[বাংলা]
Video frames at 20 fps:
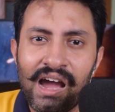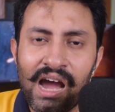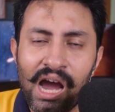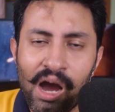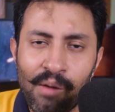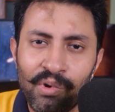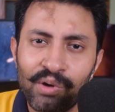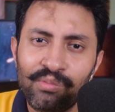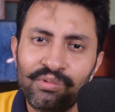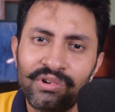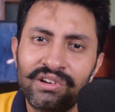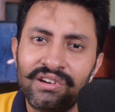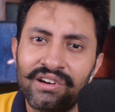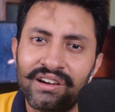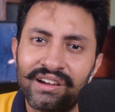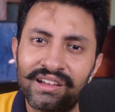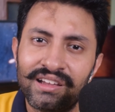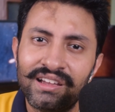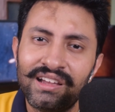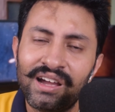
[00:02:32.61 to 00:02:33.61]
আমার মনে
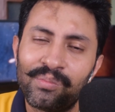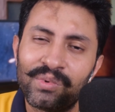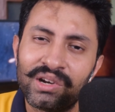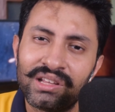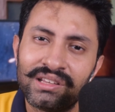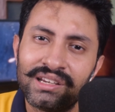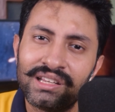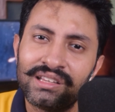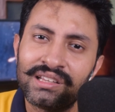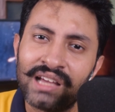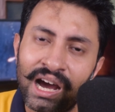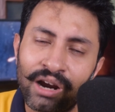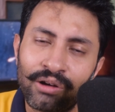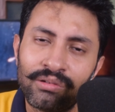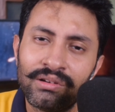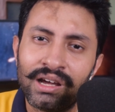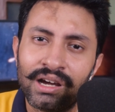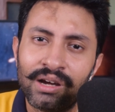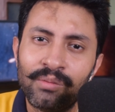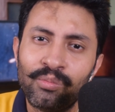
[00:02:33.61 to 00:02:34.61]
হয় আপনাদের এই
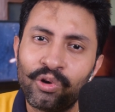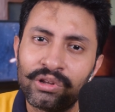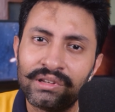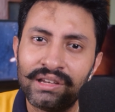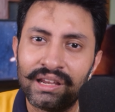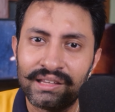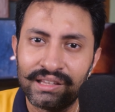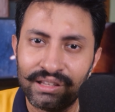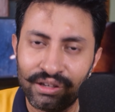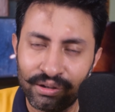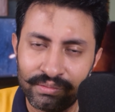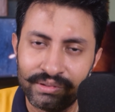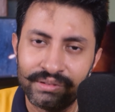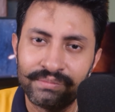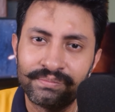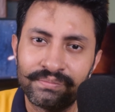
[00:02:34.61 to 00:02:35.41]
ধারণা বদলাতে হবে